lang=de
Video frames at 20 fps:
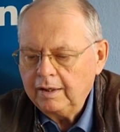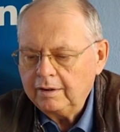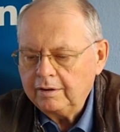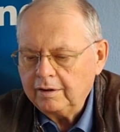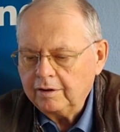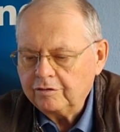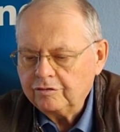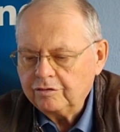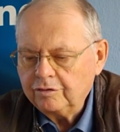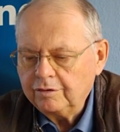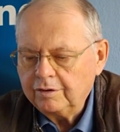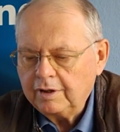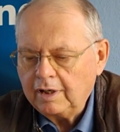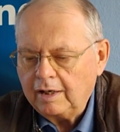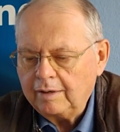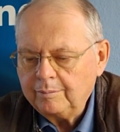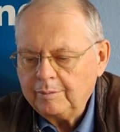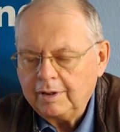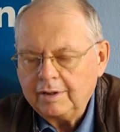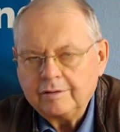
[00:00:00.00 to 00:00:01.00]
das schon
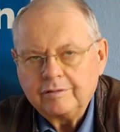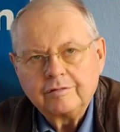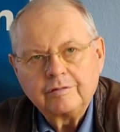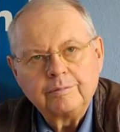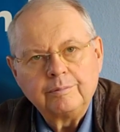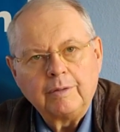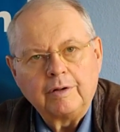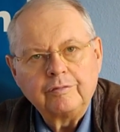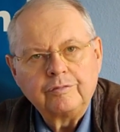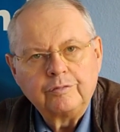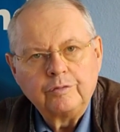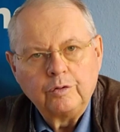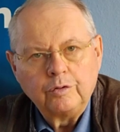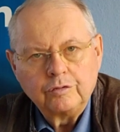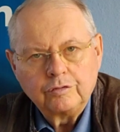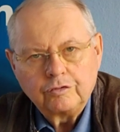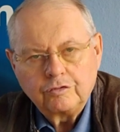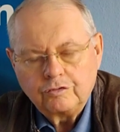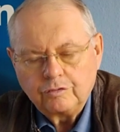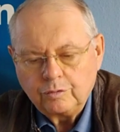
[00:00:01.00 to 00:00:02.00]
damals
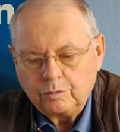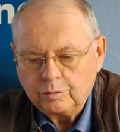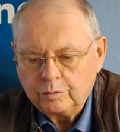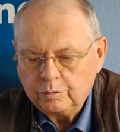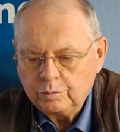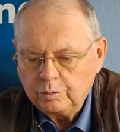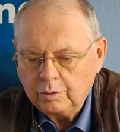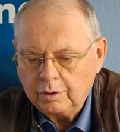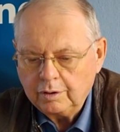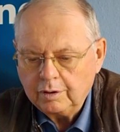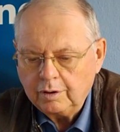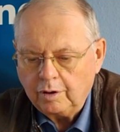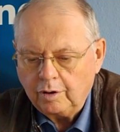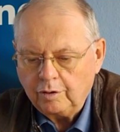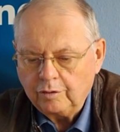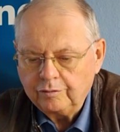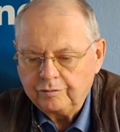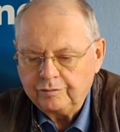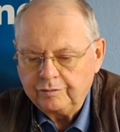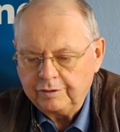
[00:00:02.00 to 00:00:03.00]
mafiöse Strukturen
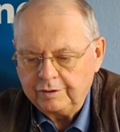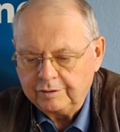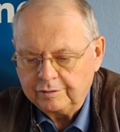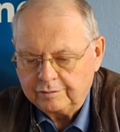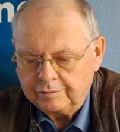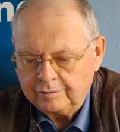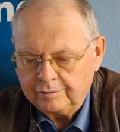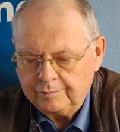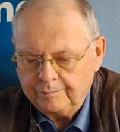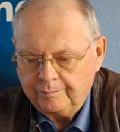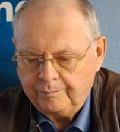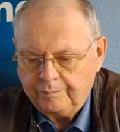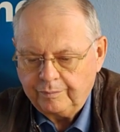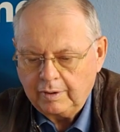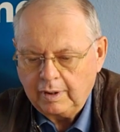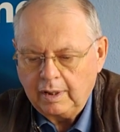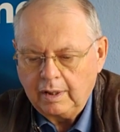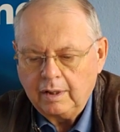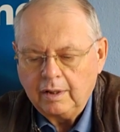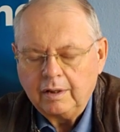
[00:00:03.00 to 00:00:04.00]
aufwies.
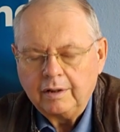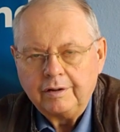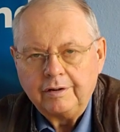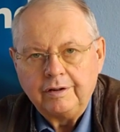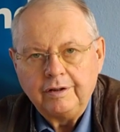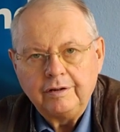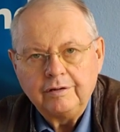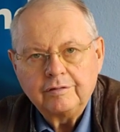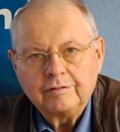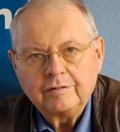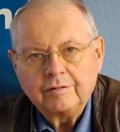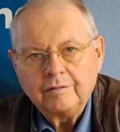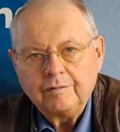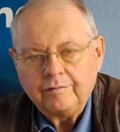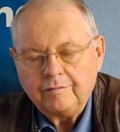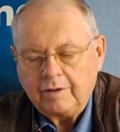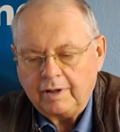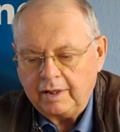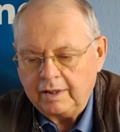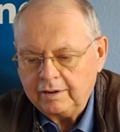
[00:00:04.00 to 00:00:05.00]
Dies
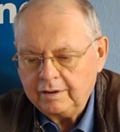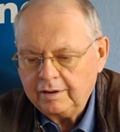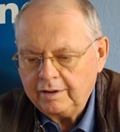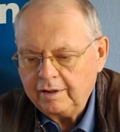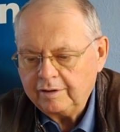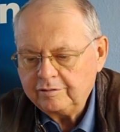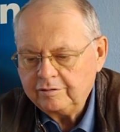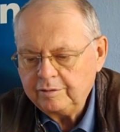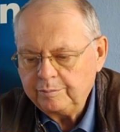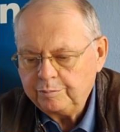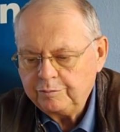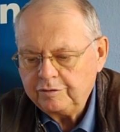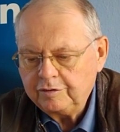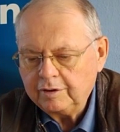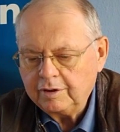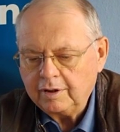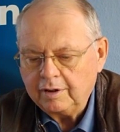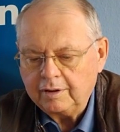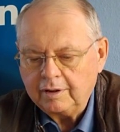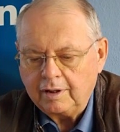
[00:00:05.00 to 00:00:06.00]
war Ende der
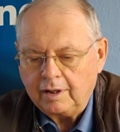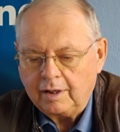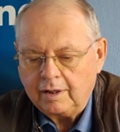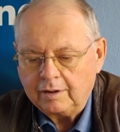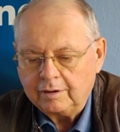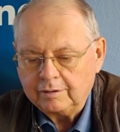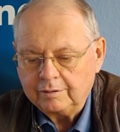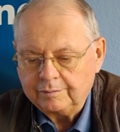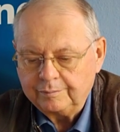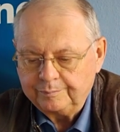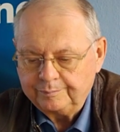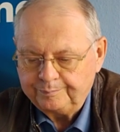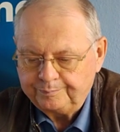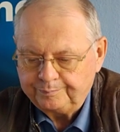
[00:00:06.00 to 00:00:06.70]
70er Jahre.